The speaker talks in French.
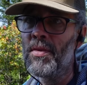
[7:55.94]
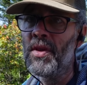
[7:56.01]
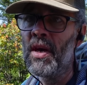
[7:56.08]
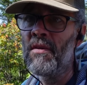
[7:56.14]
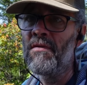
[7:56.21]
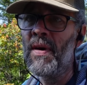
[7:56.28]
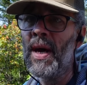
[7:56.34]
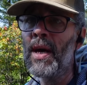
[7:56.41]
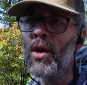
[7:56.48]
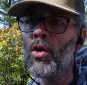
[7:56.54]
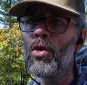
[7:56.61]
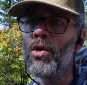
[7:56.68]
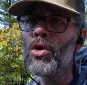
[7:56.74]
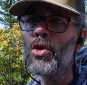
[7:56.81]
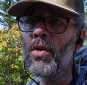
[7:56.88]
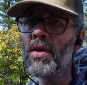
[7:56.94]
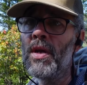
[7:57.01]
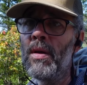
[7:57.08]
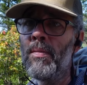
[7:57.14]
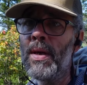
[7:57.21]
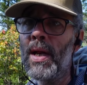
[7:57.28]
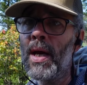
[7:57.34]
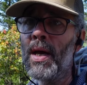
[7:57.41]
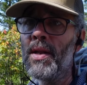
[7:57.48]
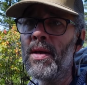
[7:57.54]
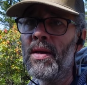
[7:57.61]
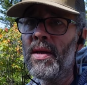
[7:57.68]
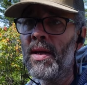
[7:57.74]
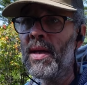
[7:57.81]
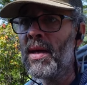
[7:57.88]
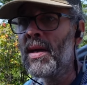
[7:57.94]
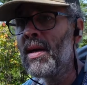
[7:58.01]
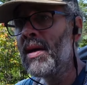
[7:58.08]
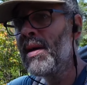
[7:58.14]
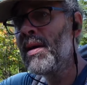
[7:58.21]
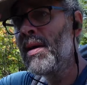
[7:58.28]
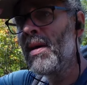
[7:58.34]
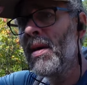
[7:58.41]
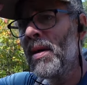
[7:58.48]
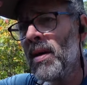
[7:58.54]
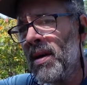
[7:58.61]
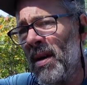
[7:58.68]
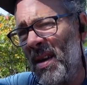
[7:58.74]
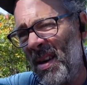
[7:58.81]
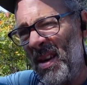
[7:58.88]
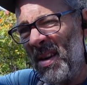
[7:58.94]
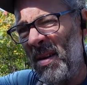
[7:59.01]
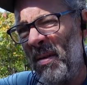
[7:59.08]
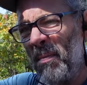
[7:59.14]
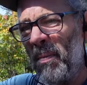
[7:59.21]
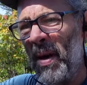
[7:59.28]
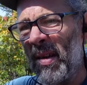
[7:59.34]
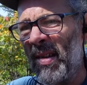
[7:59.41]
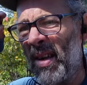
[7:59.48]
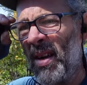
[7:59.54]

de faire une journée et demie de randonnée. Parce